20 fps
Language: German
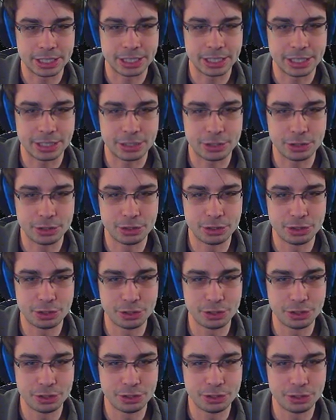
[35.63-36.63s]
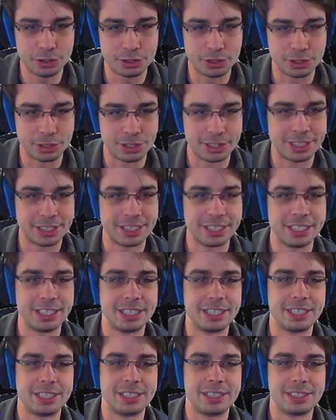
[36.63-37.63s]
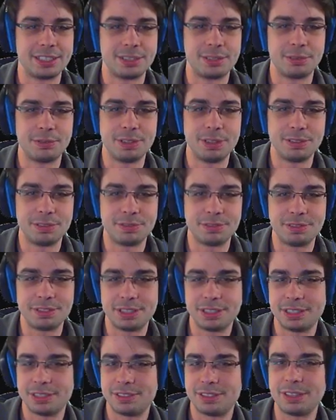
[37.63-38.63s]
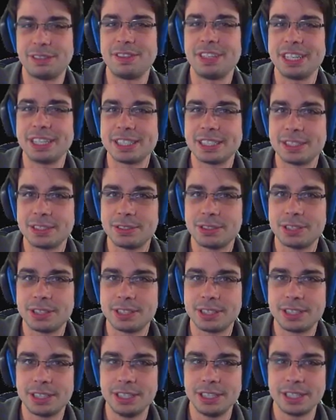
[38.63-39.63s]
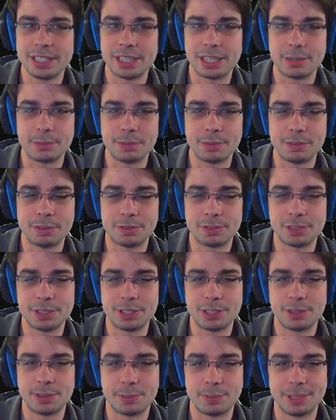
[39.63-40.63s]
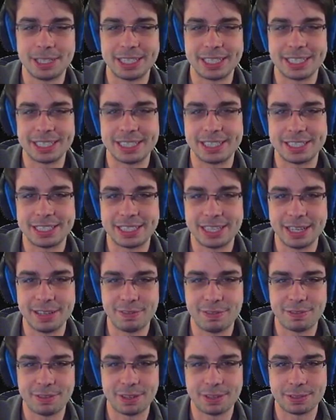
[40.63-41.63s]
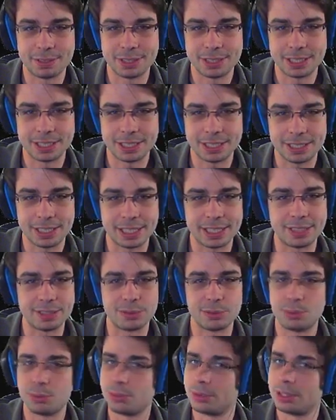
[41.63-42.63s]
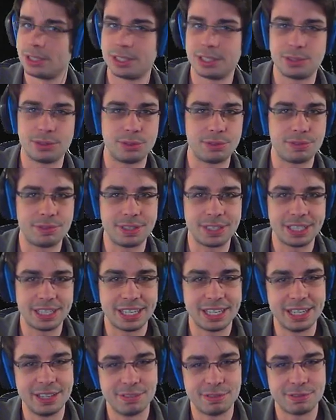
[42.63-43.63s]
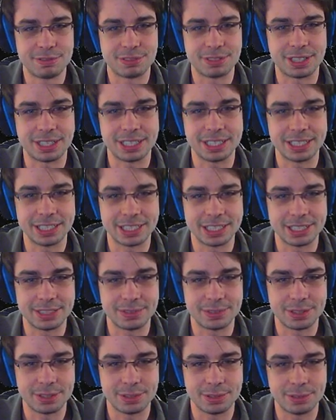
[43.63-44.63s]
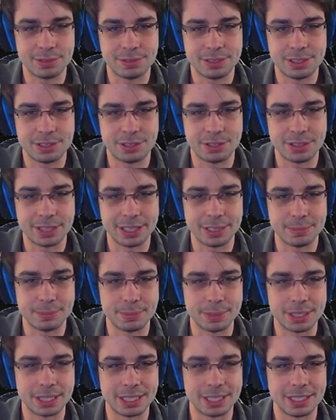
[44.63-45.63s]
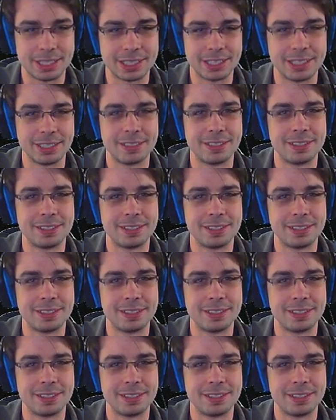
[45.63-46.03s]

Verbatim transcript: Schlüssel, Schlüssel, Schlüssel. So, wir, der Weg ist natürlich das Ziel, aber wir wollen komplett self-found, also ohne irgendwie Hilfe von anderen oder irgendwie traden mit anderen,